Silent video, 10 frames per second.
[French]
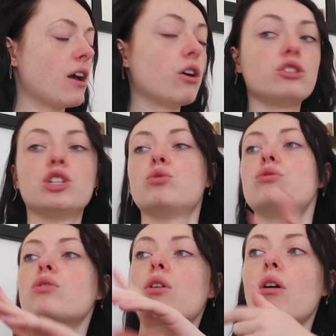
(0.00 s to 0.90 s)
Euh, j'ai
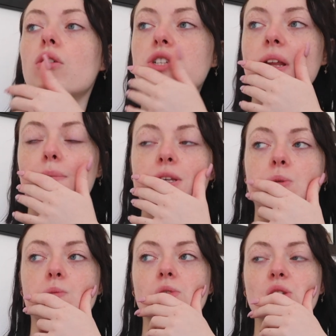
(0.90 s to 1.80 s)
juste rangé la
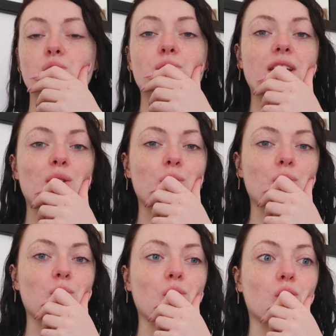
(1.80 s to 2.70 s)
maison et tout, fait le,
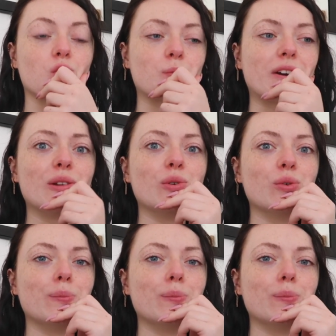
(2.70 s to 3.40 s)
le, rangement et le